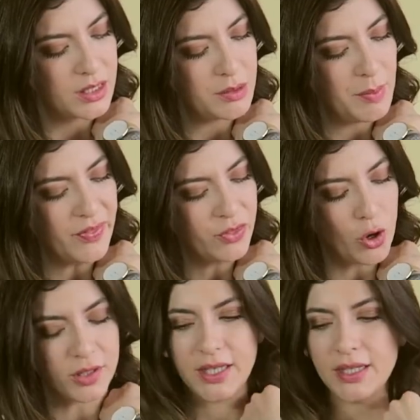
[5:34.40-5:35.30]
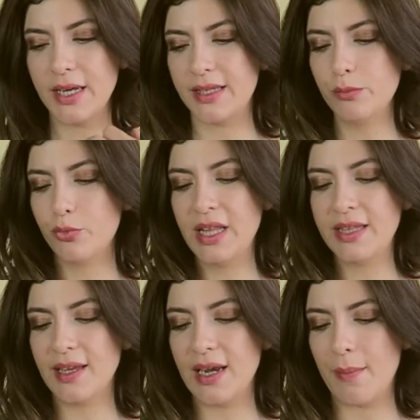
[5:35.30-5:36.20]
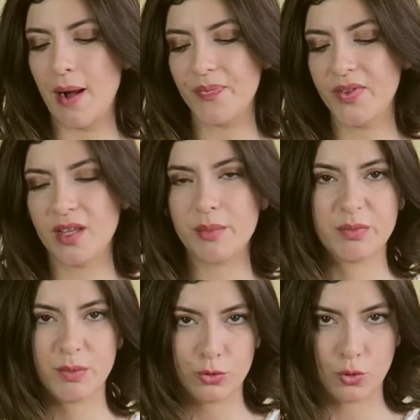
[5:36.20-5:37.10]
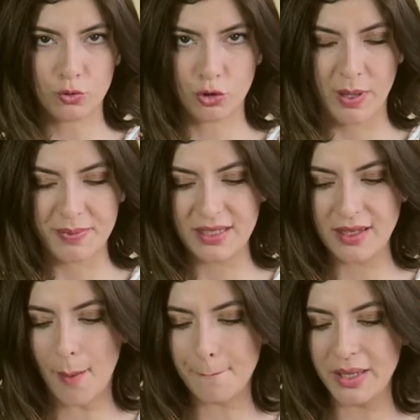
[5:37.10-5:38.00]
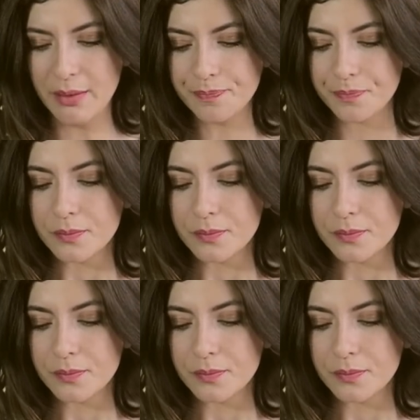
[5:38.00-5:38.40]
şimdi ben dörtte denedim. Bu ilk denememdi. Tabii şimdi burada oturup hepsini yapmayın.